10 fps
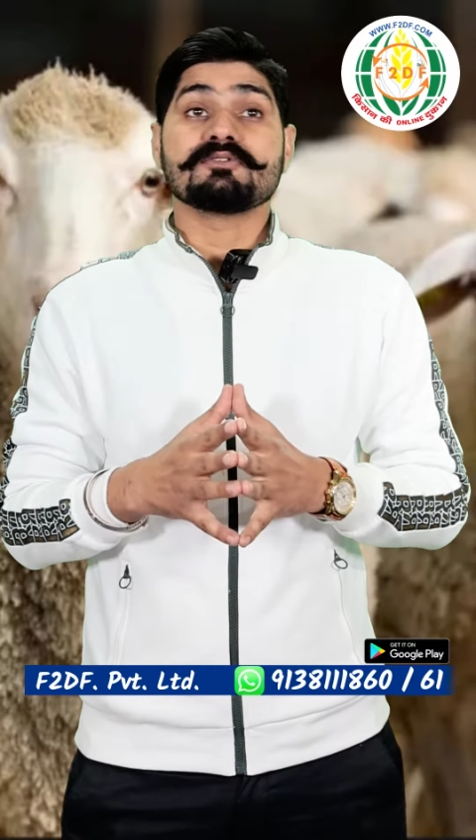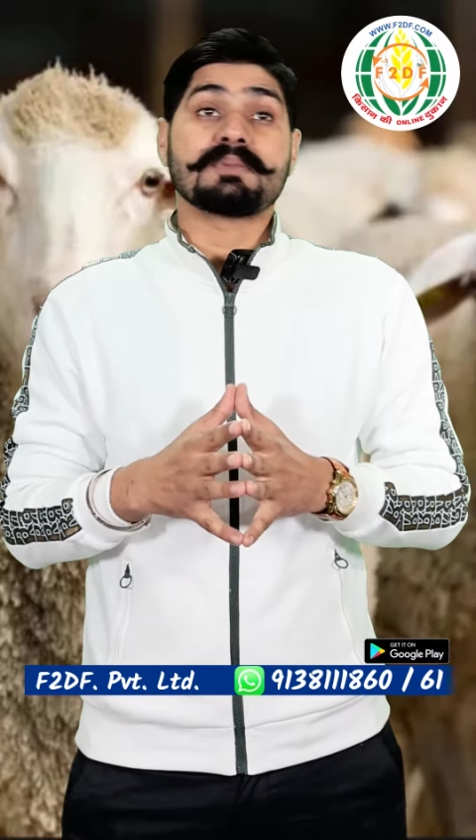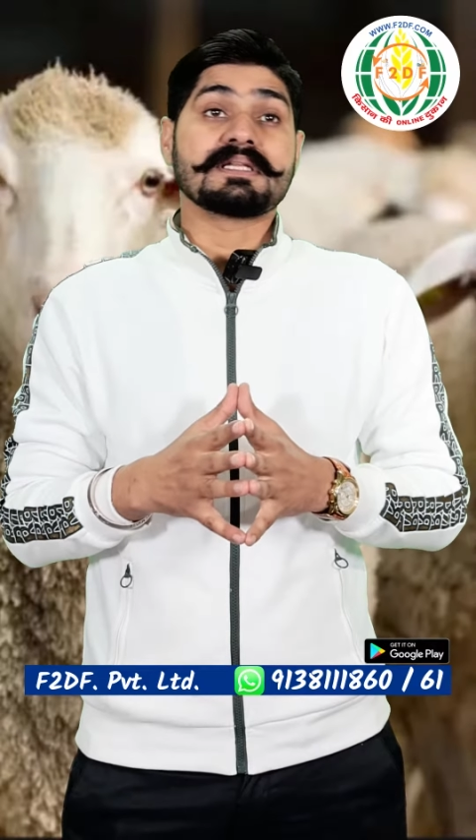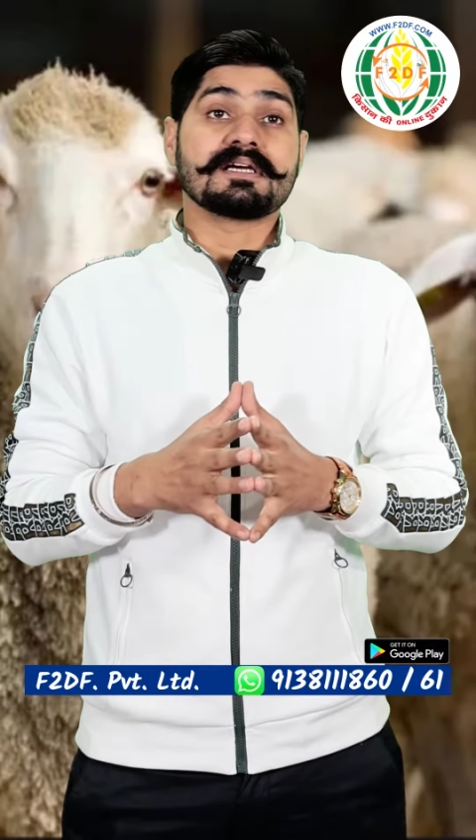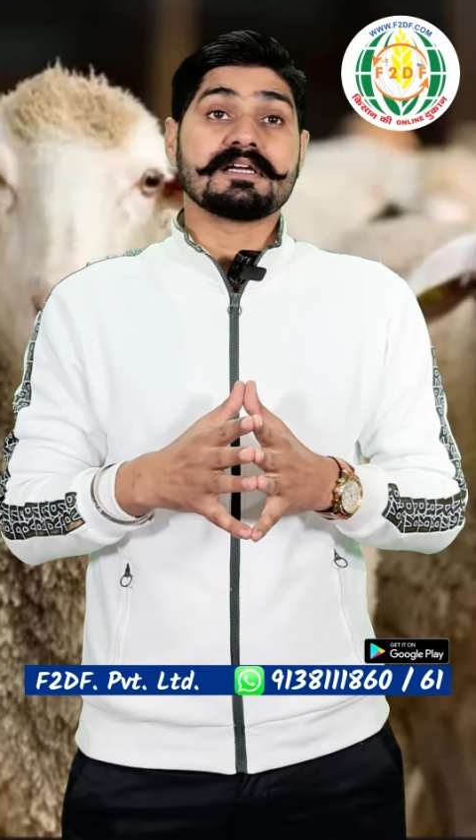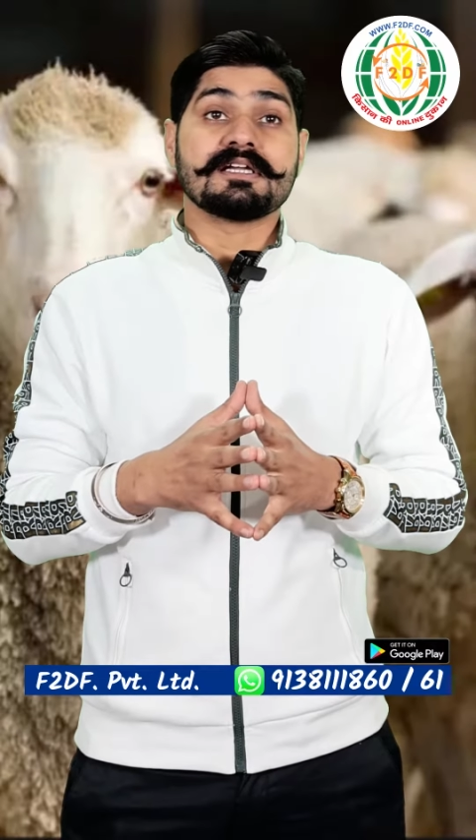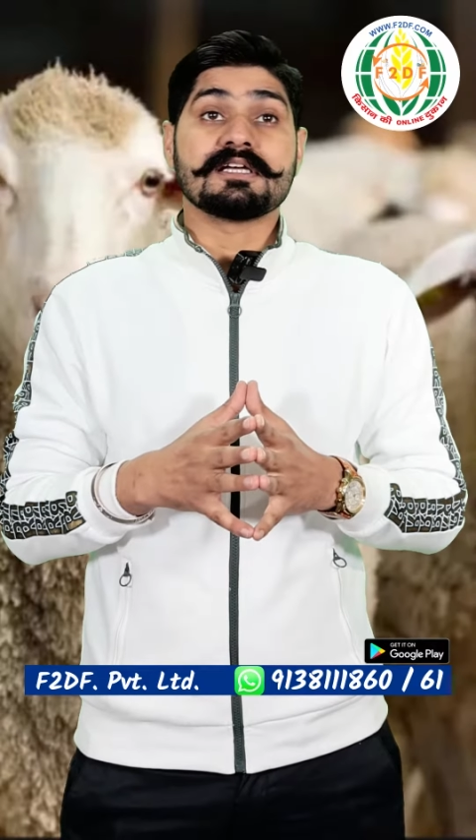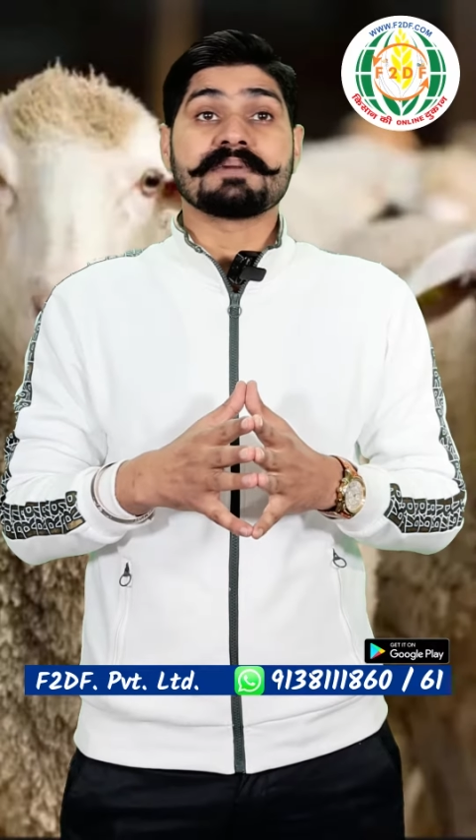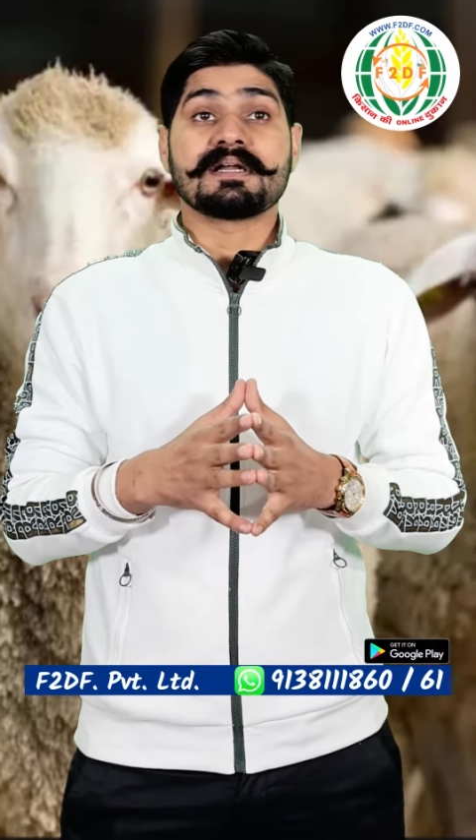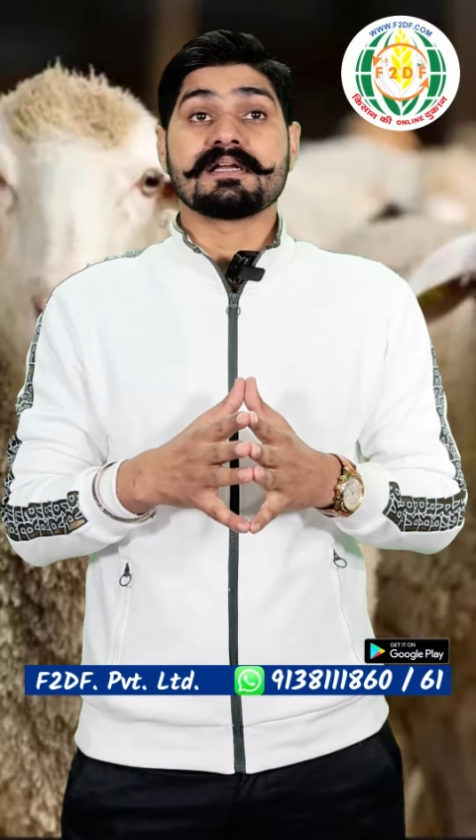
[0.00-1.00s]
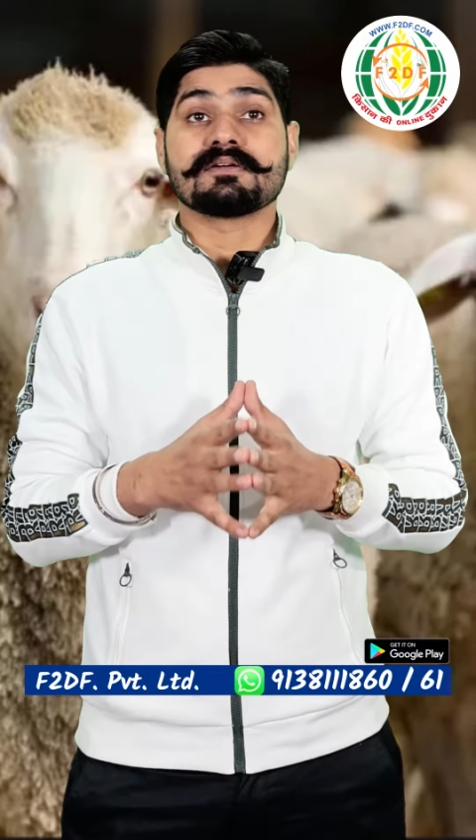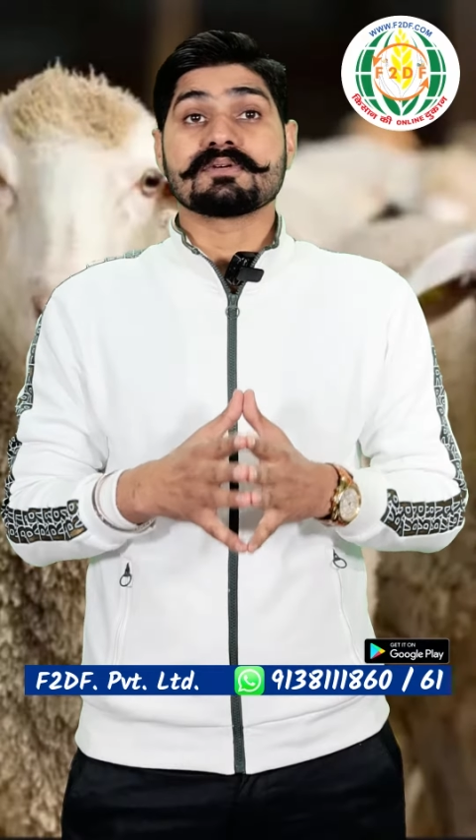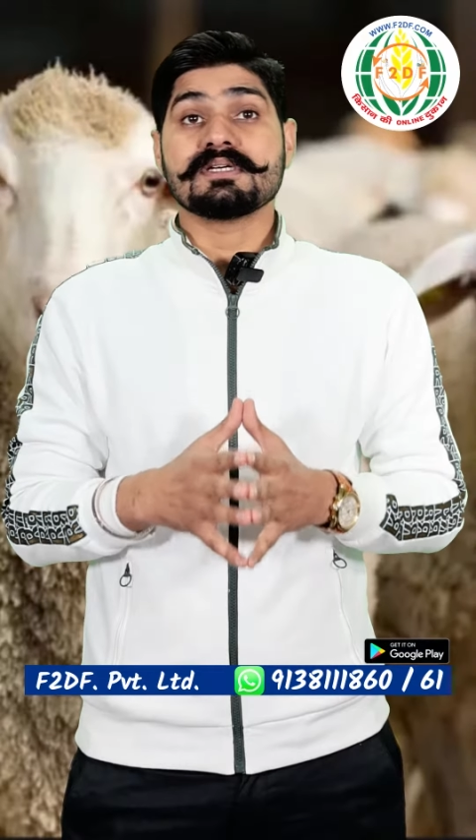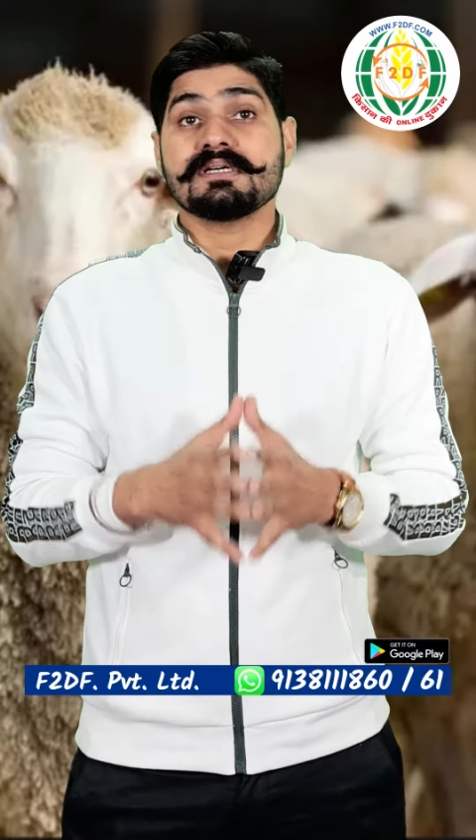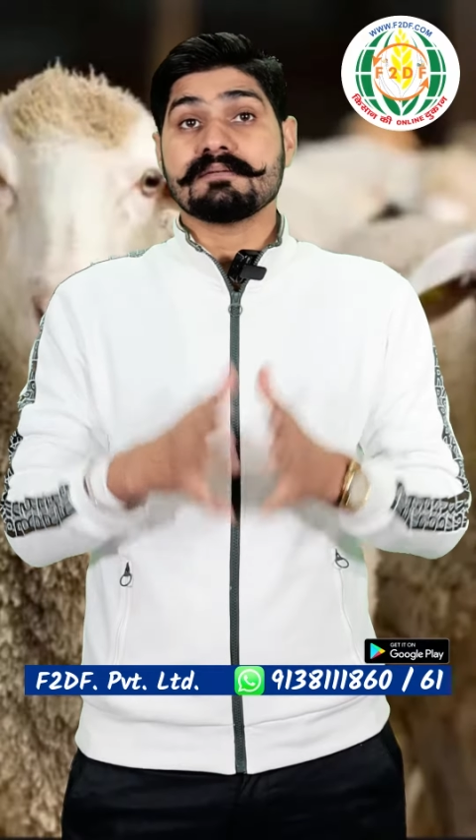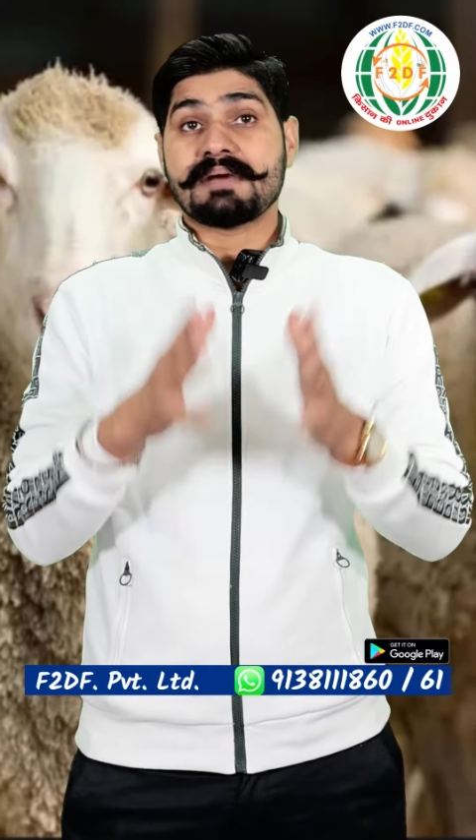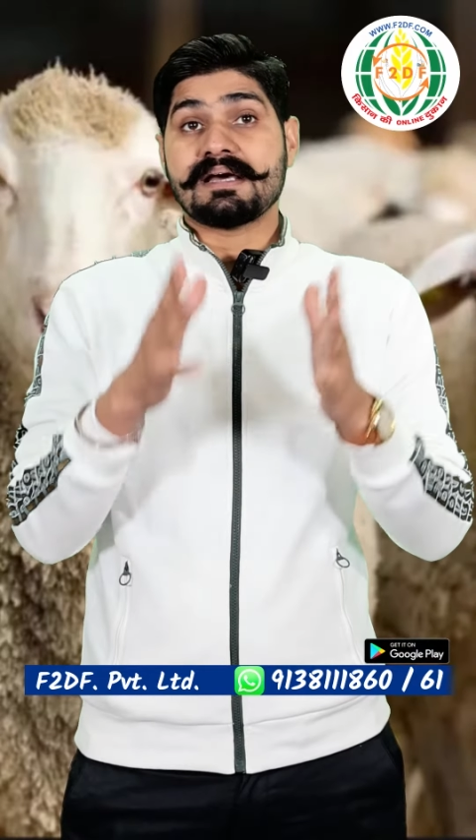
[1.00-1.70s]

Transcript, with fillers: उत्पादन के लिए नहीं पाल रहे हैं क्योंकि